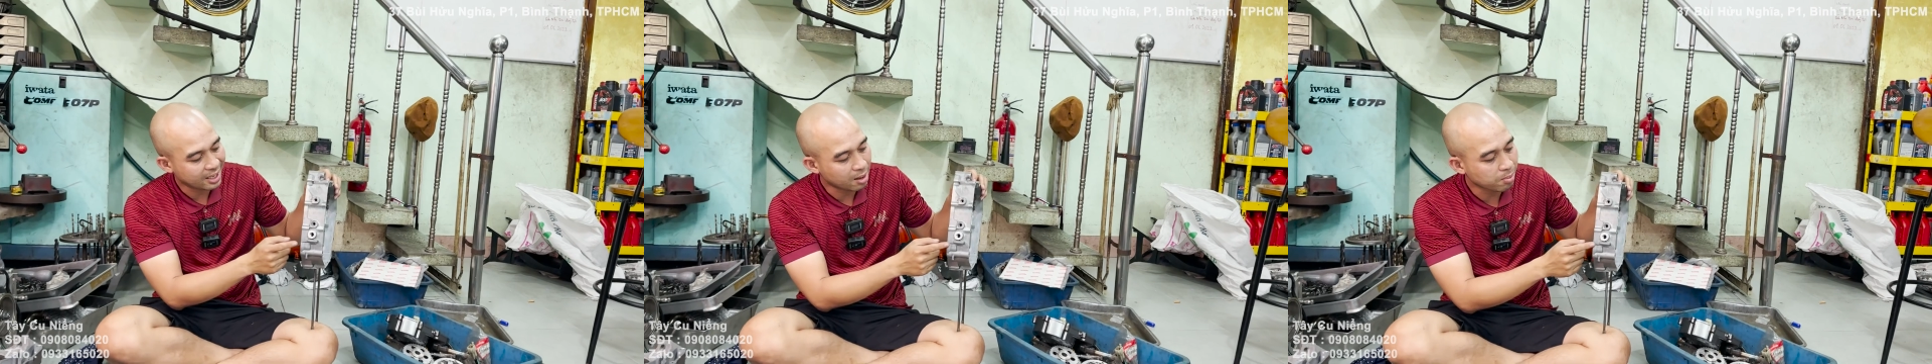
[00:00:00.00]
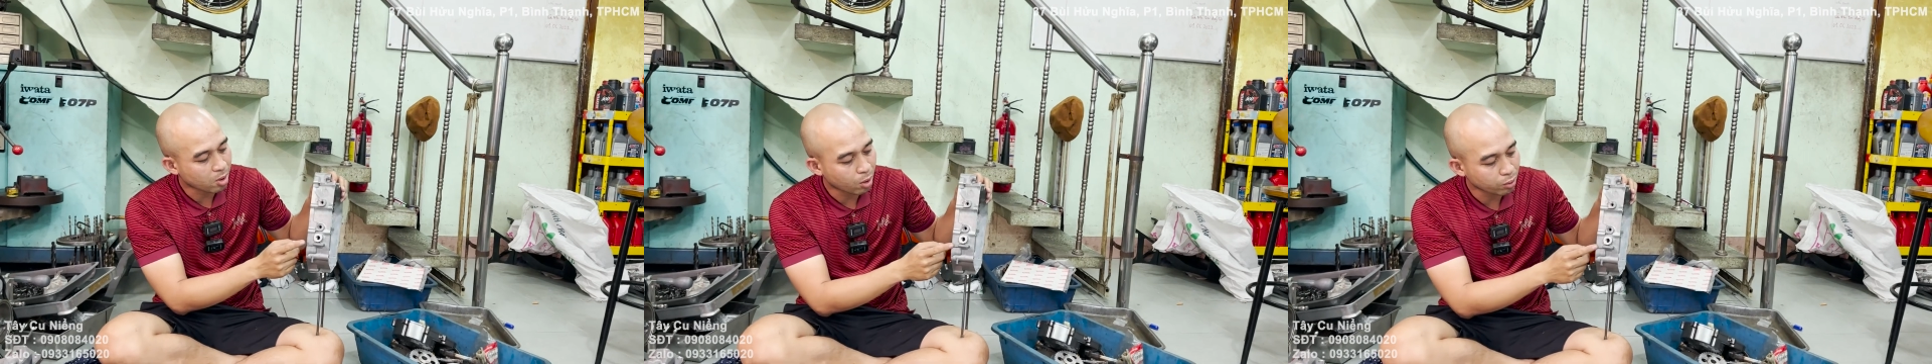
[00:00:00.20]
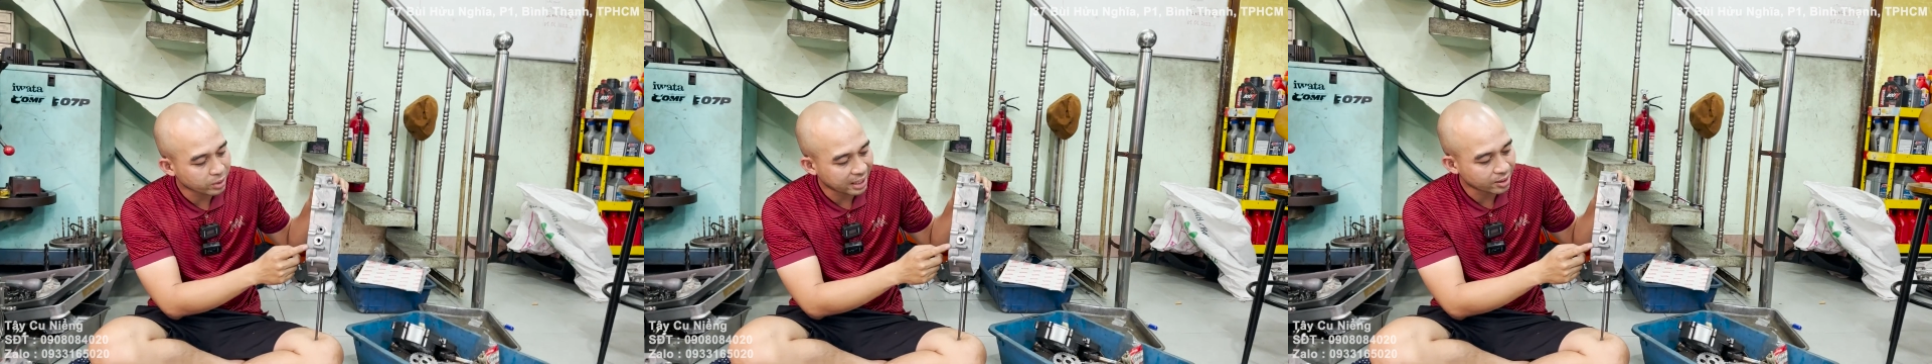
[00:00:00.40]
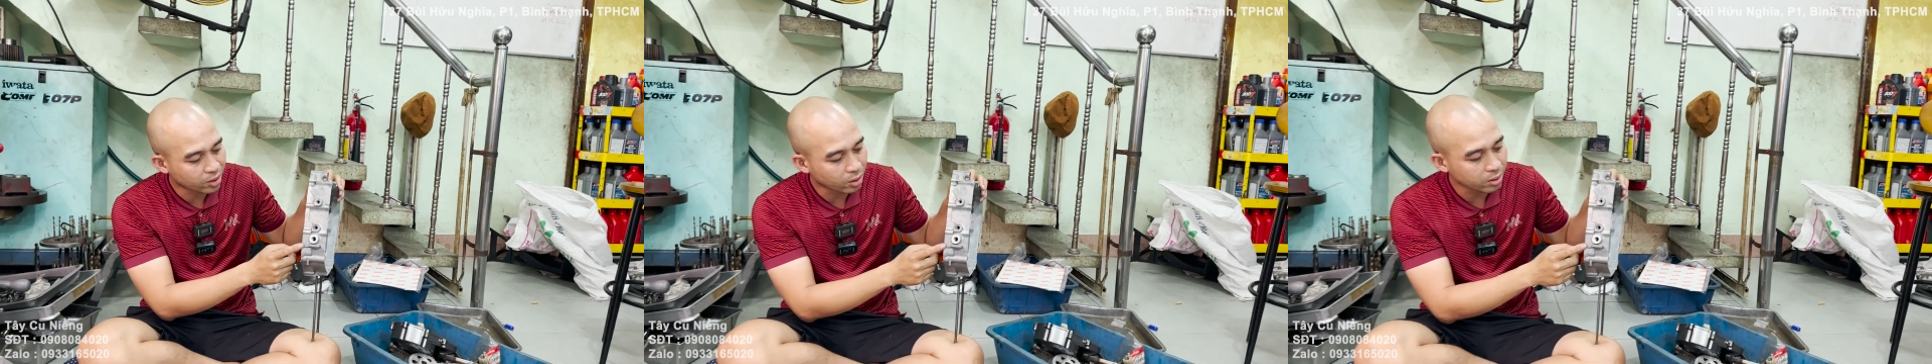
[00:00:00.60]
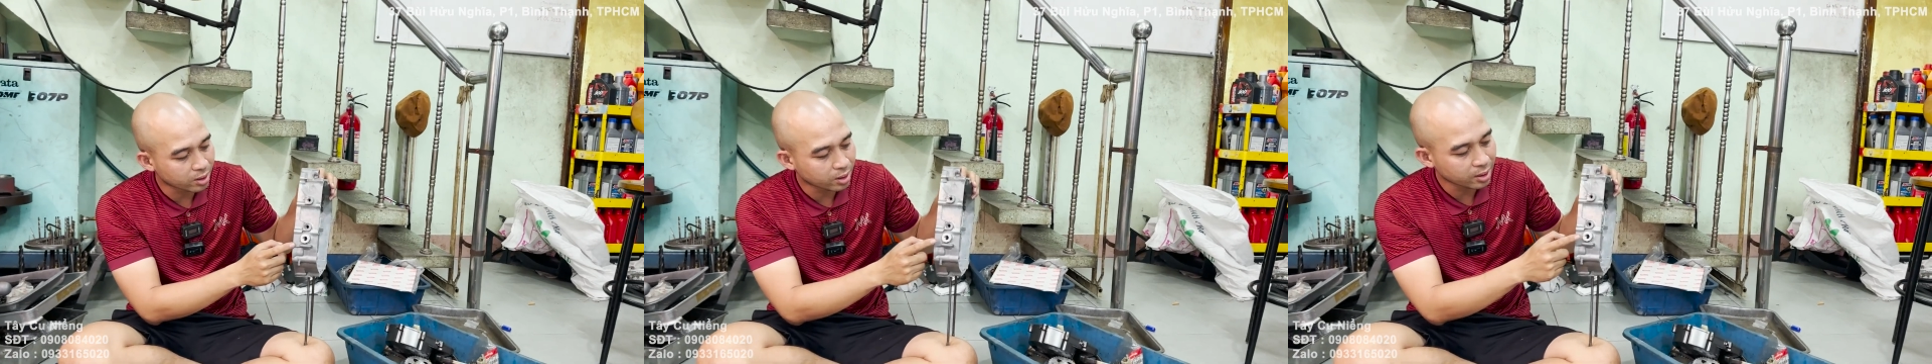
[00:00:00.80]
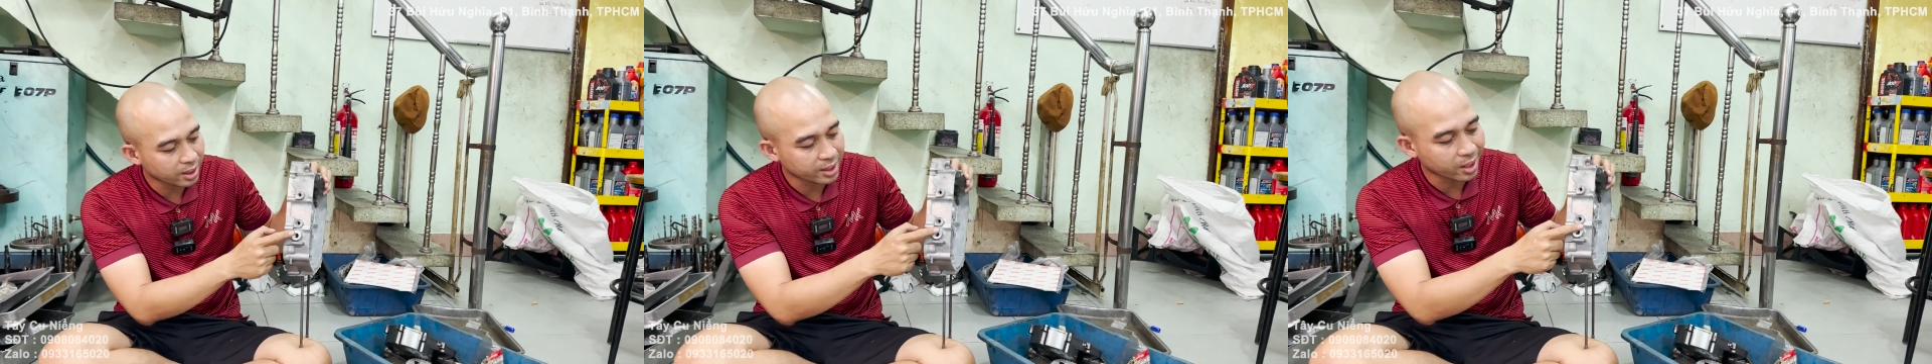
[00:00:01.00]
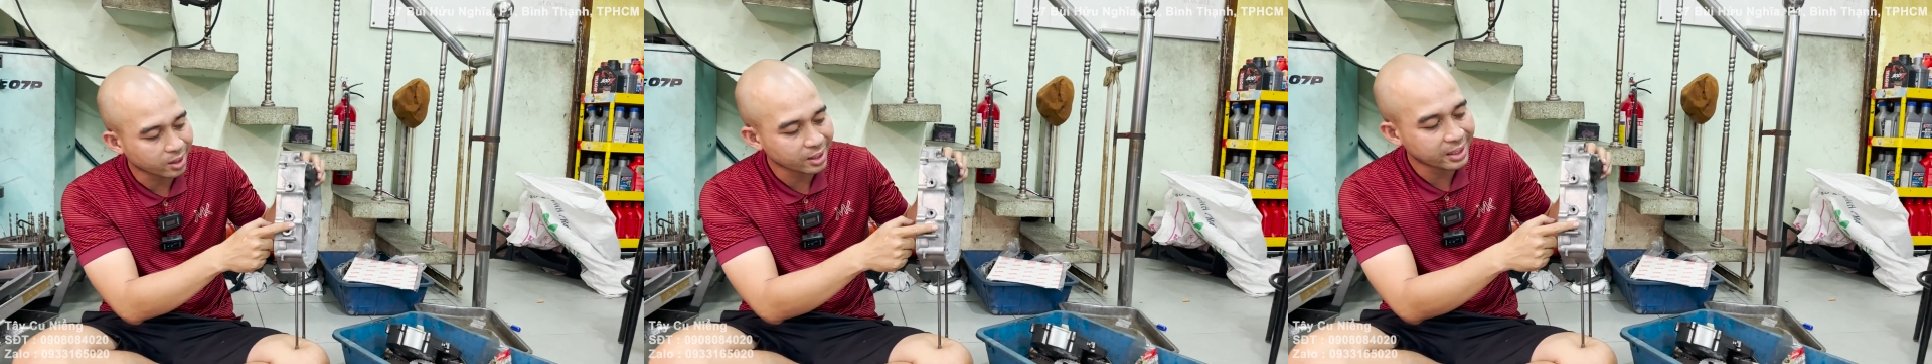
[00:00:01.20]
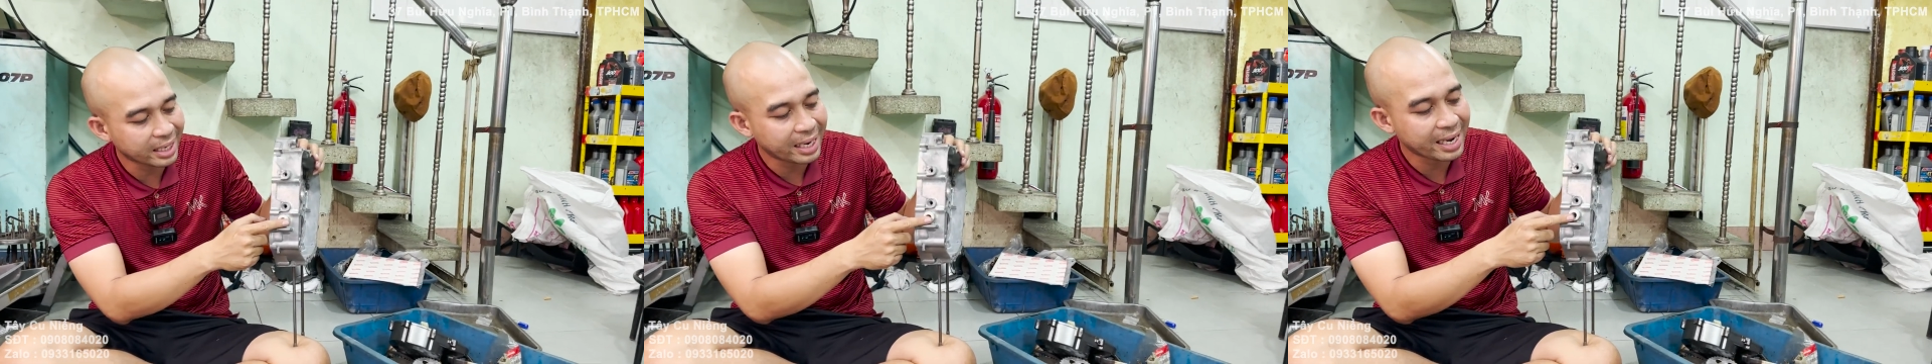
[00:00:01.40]
không còn sản xuất nữa. Thì những
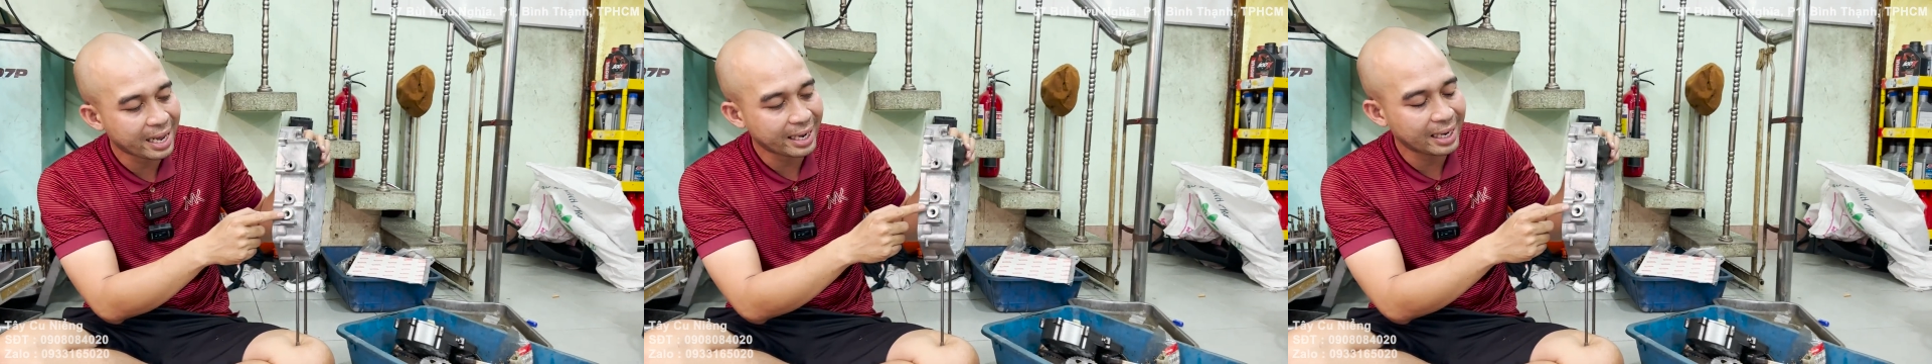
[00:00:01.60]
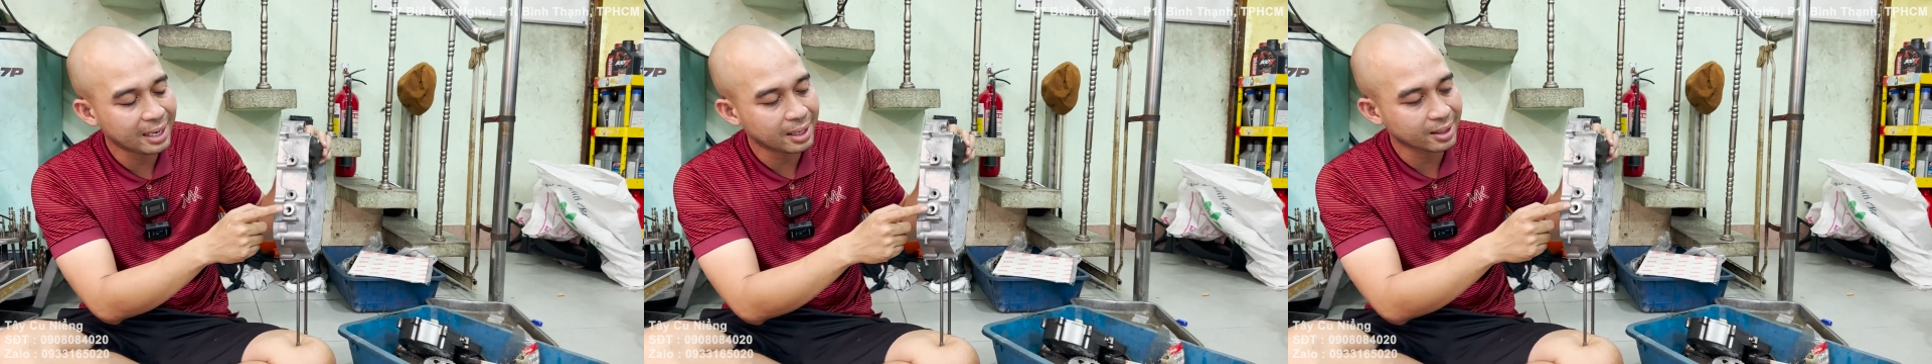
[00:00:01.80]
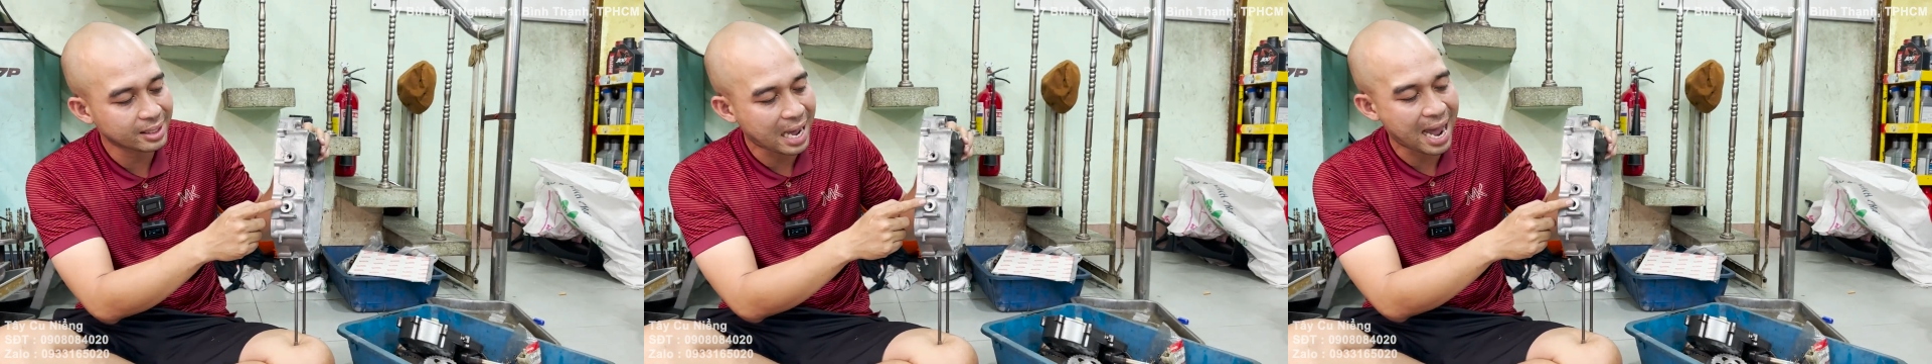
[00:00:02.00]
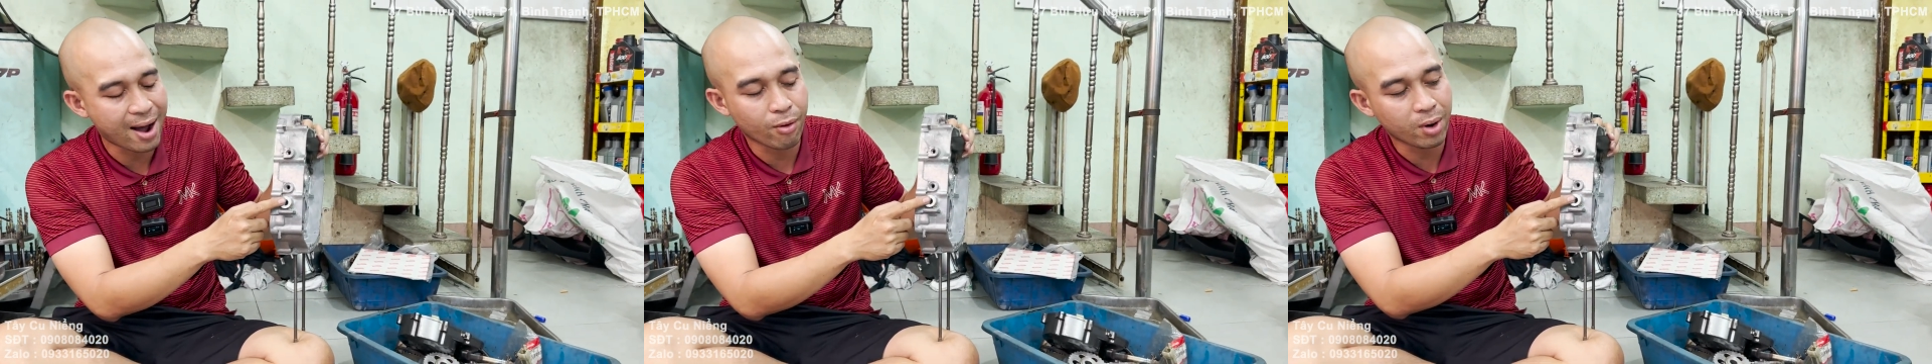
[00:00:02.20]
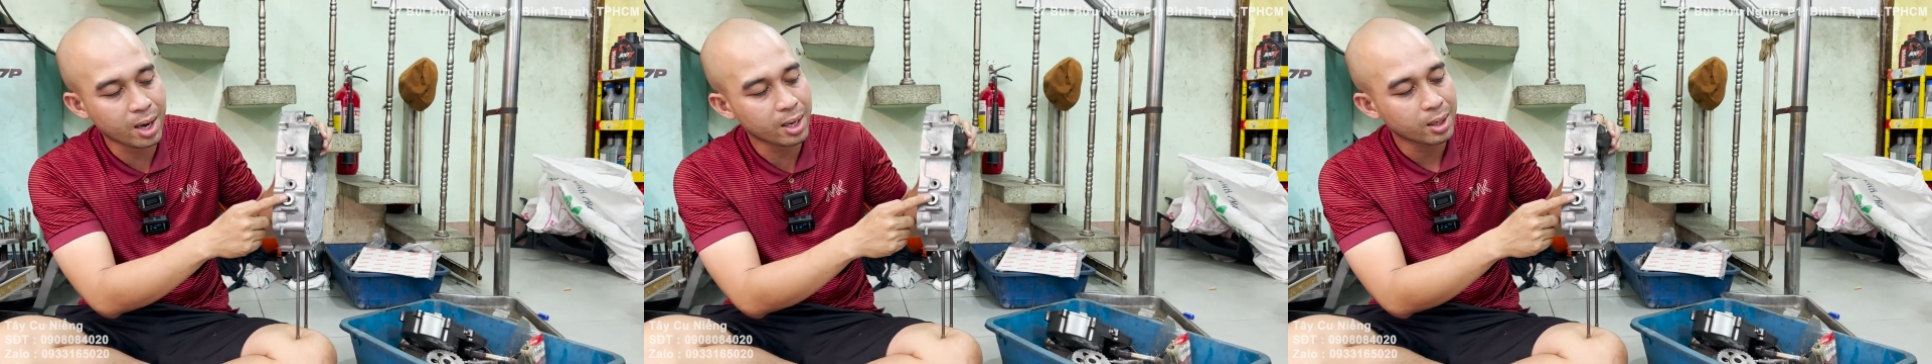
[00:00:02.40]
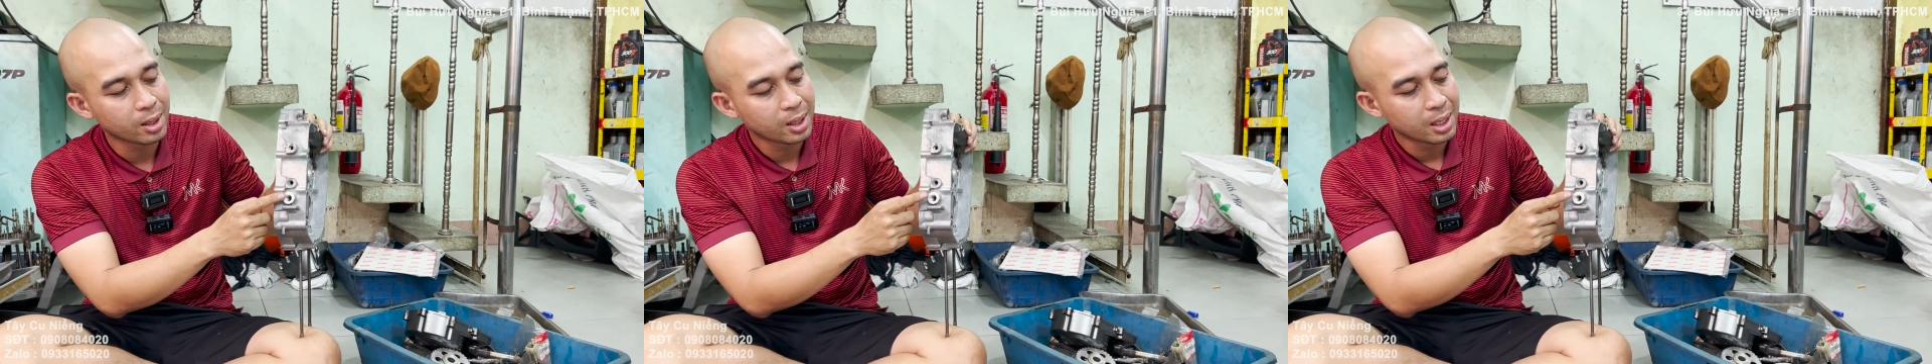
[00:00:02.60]
cái xe này nào á